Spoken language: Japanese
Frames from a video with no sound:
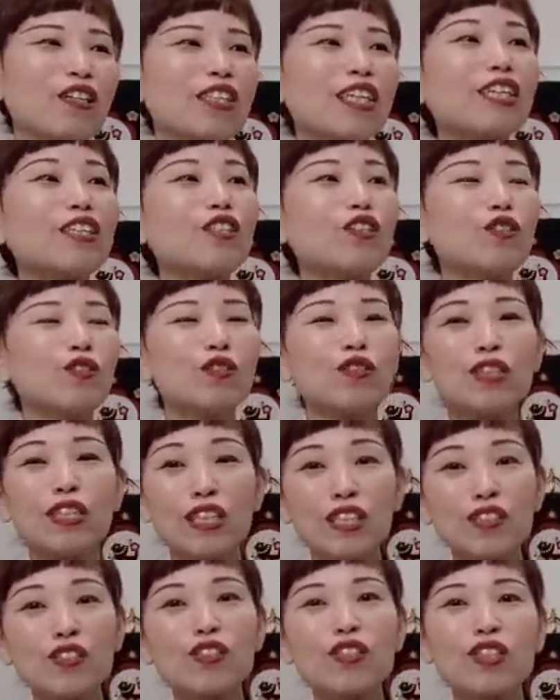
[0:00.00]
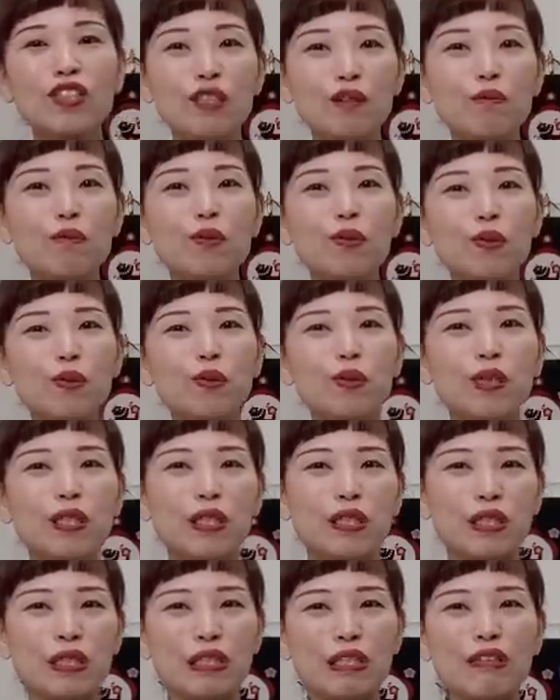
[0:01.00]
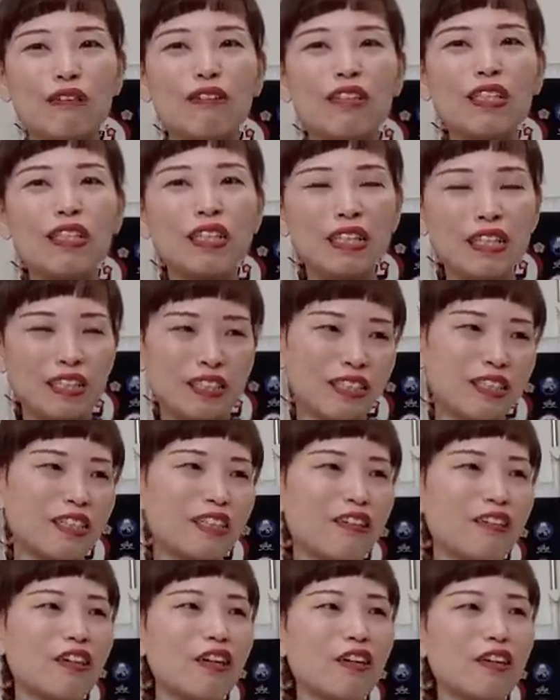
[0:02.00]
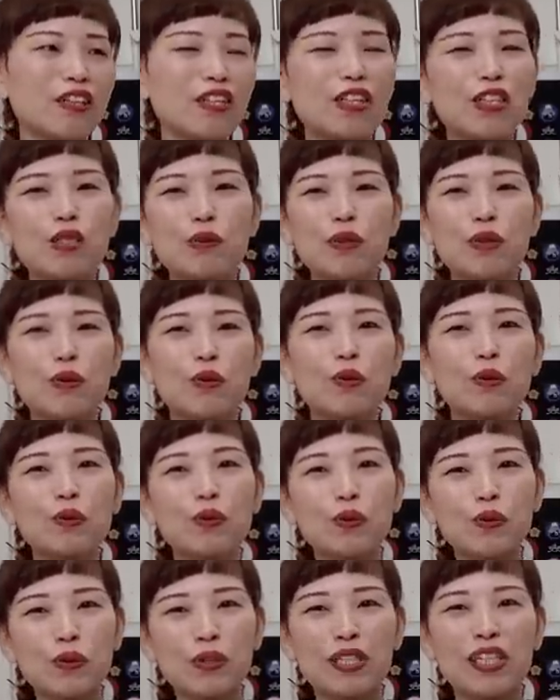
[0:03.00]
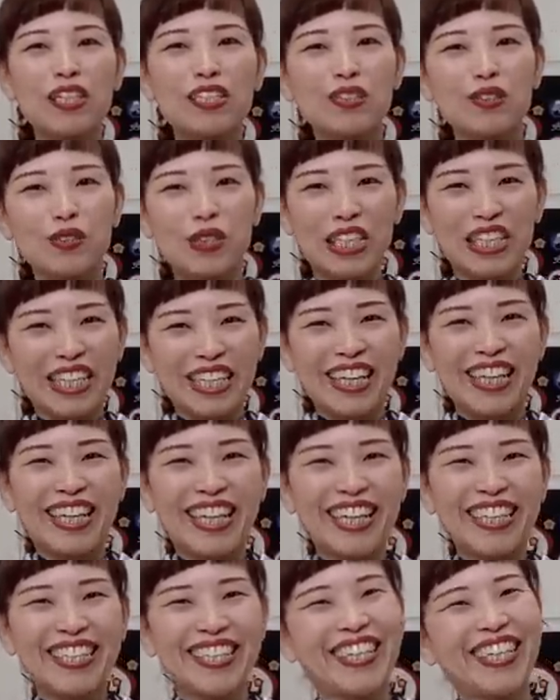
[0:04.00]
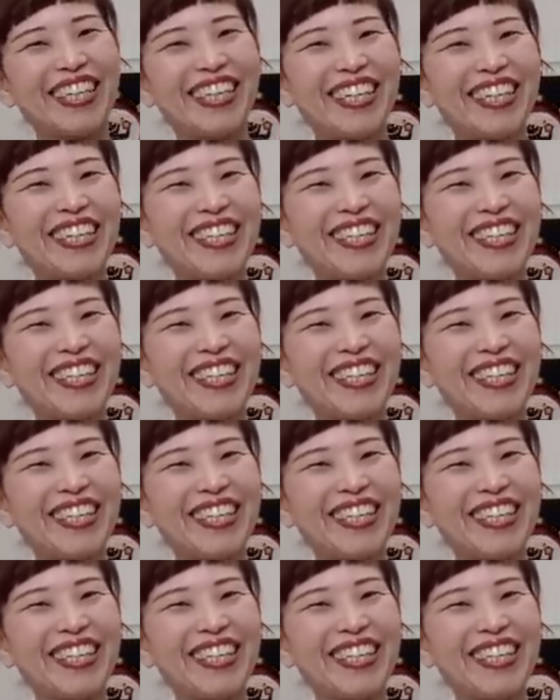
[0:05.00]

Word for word: 最初の最初に着物オフさんに出会わなかったら私はコートをゲットできなかった